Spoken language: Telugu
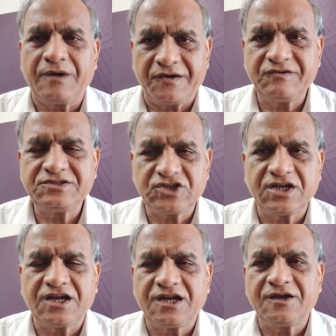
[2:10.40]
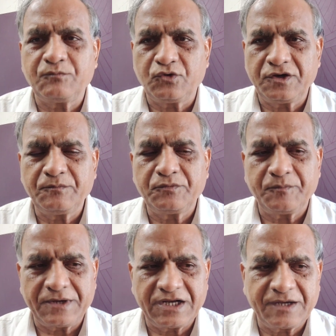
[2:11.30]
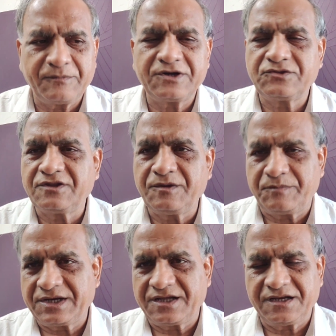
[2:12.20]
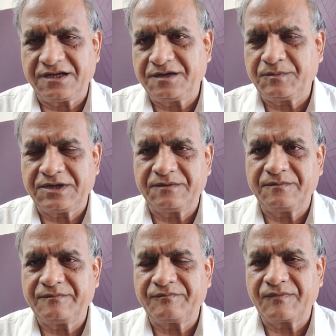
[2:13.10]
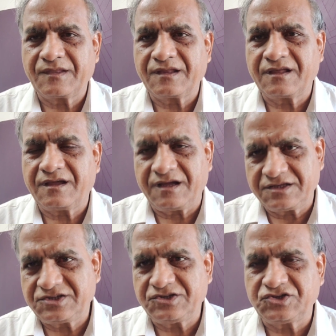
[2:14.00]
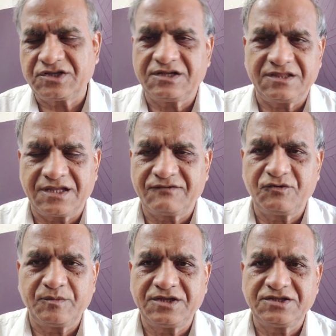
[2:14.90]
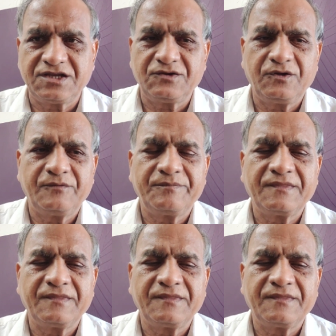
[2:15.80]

భావించాలి అలాంటి ముగింపు పలకబడుతుంది ఇప్పటికైనా అని మనం ఆశించాలి ఇతర విమర్శలు